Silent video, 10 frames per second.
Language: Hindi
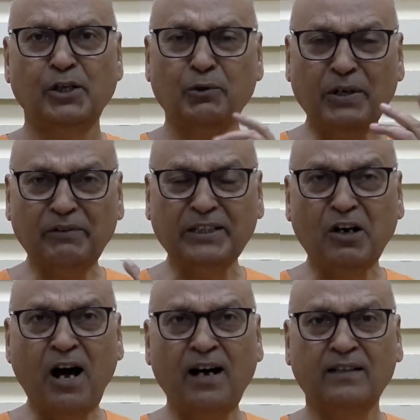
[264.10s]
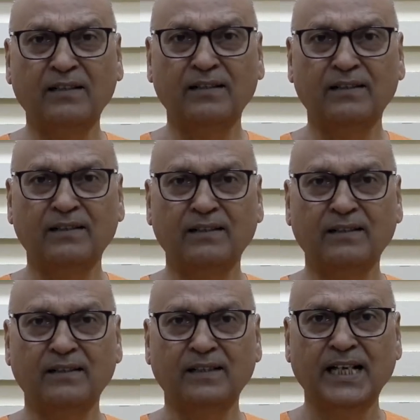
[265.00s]
यू आर वन विद गॉड
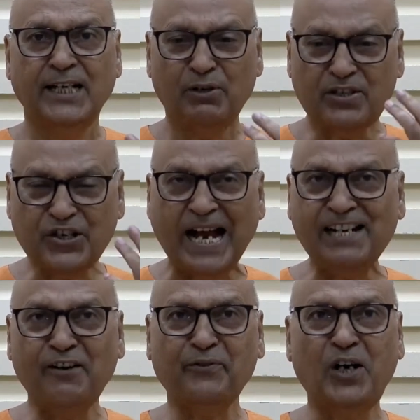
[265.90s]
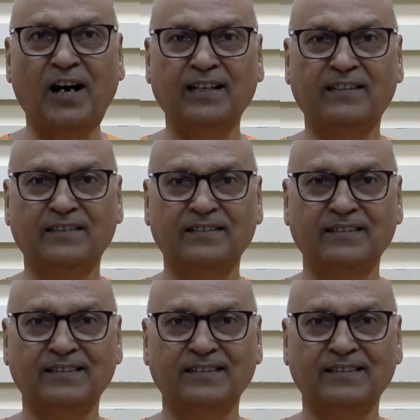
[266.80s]
यू आर चाइल्ड ऑफ गॉड